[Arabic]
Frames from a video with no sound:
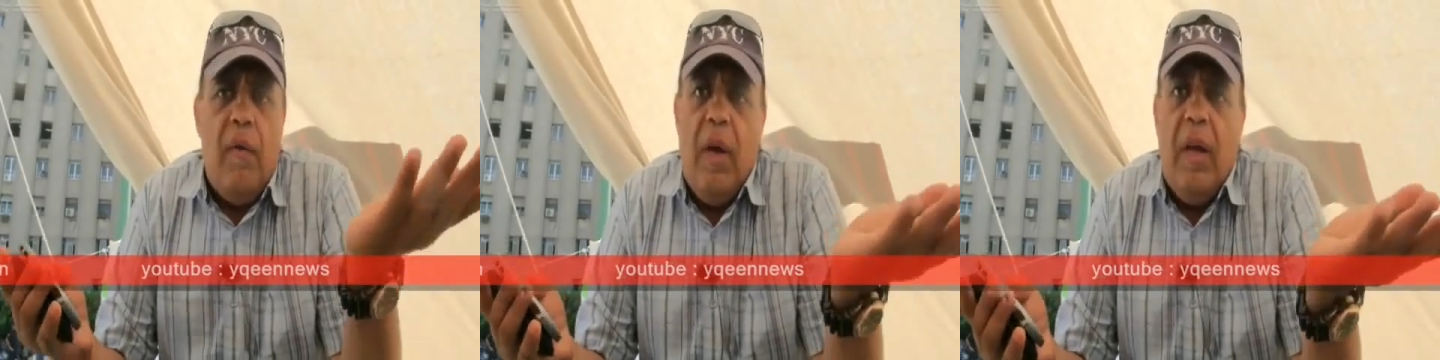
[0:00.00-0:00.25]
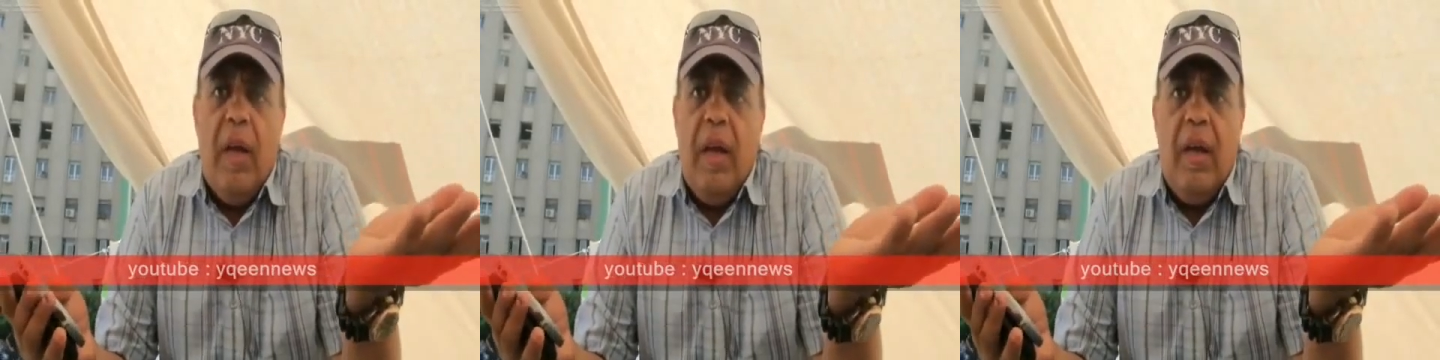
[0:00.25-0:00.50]

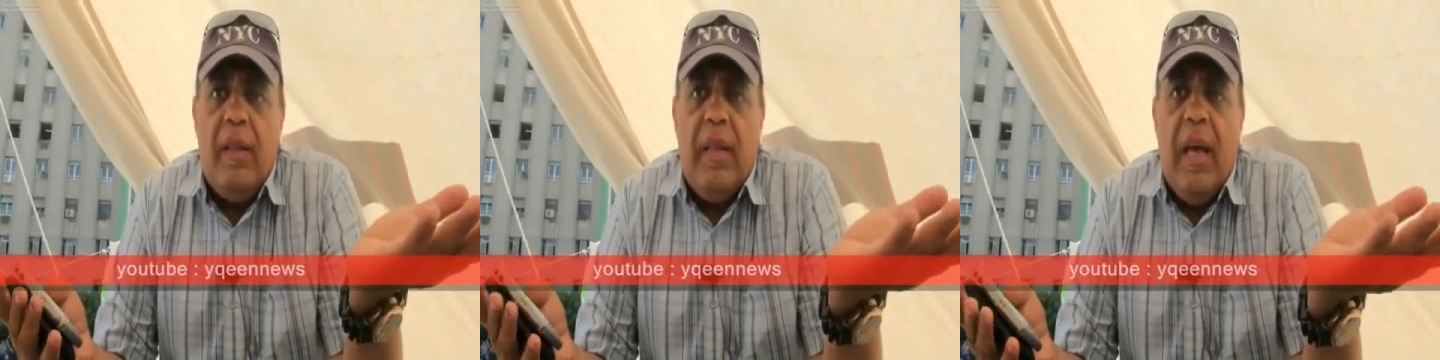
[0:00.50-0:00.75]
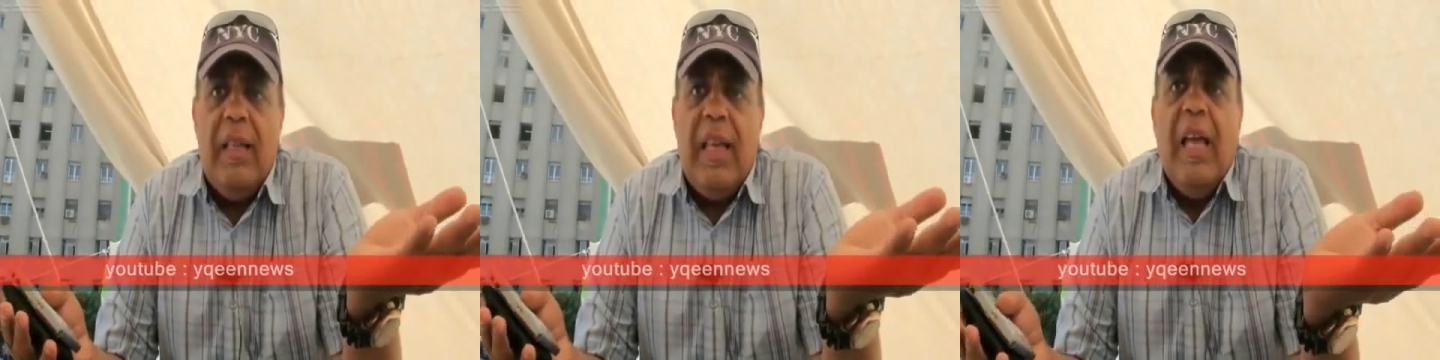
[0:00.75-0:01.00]
آه،
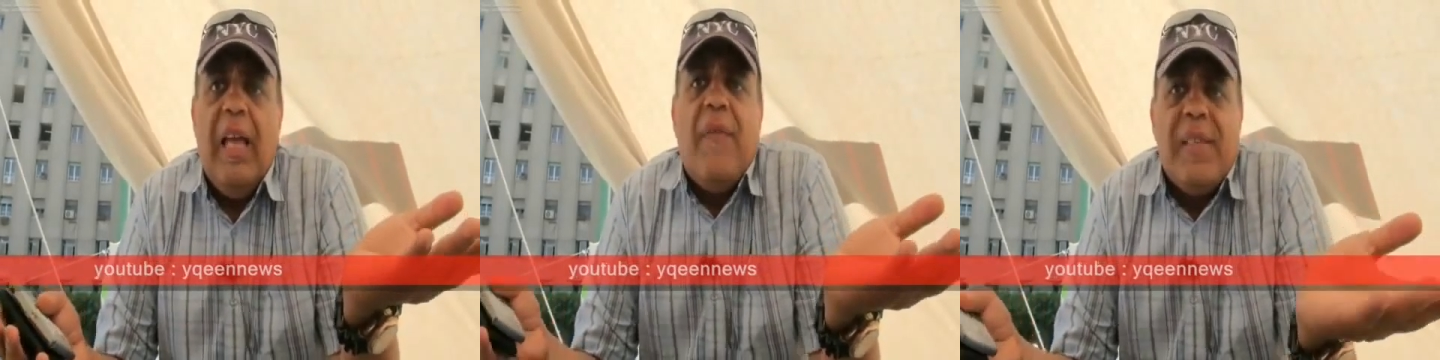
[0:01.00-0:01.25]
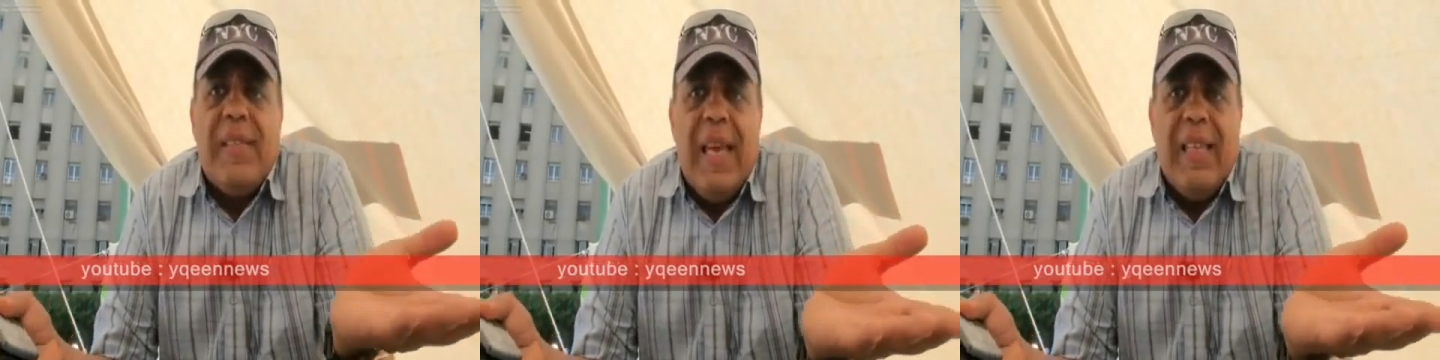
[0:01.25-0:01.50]
ده ده ده
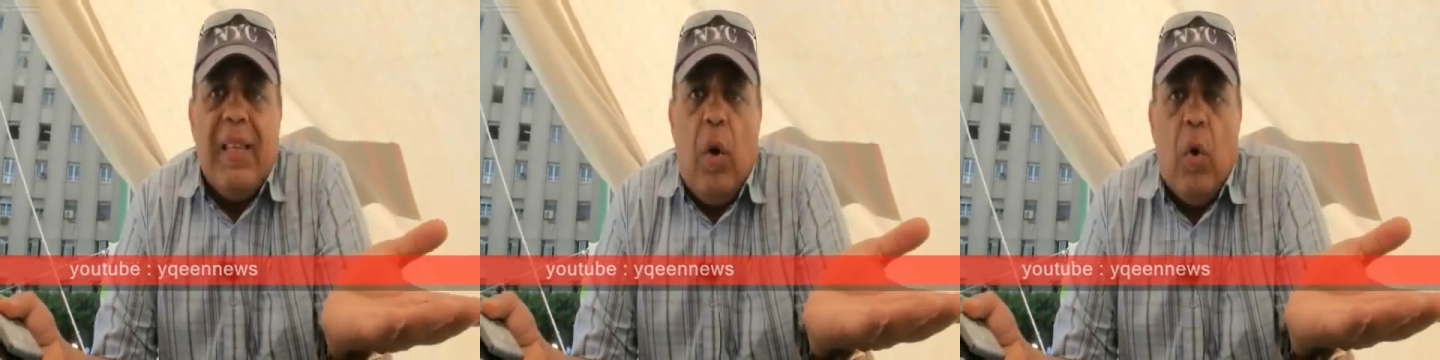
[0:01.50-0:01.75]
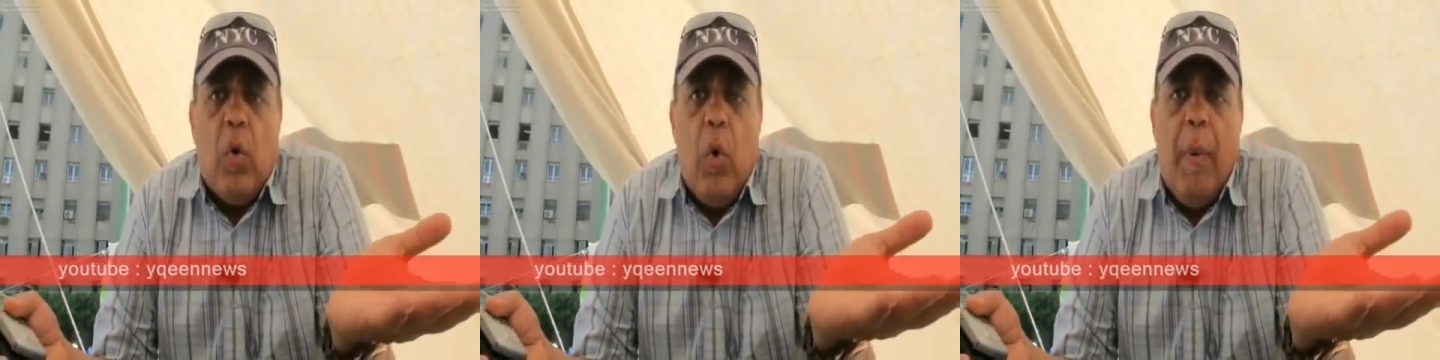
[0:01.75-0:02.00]
فساد
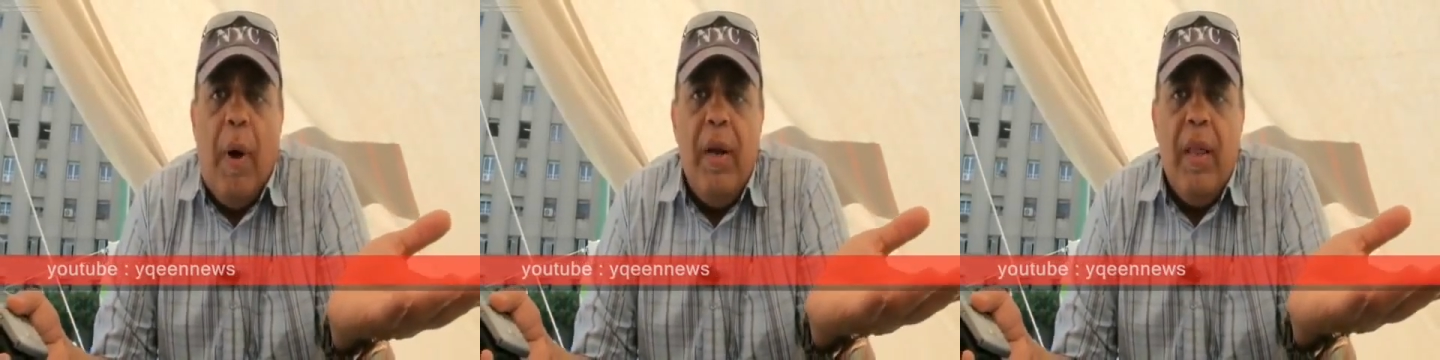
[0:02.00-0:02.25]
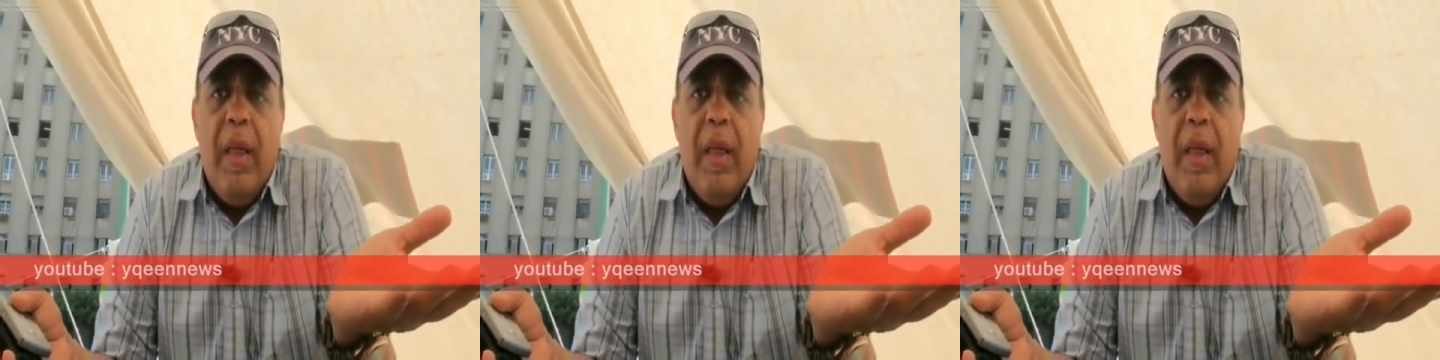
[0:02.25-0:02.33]
الحكومه